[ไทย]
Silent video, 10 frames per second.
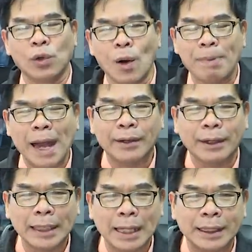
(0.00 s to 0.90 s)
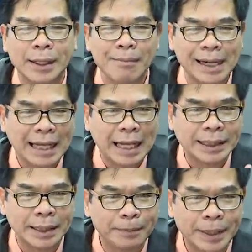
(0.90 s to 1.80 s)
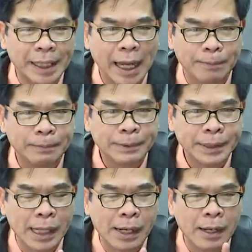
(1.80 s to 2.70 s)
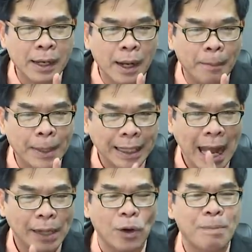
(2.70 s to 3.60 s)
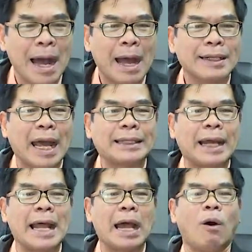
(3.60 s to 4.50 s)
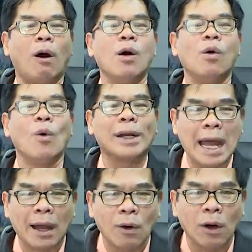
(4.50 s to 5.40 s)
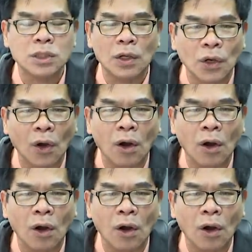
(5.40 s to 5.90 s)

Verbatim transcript: รวมไปจนกระทั่งถึงมาตราสี่สิบสี่ครับซึ่งประกาศออกมาในฐานะของหัวหน้าคสช.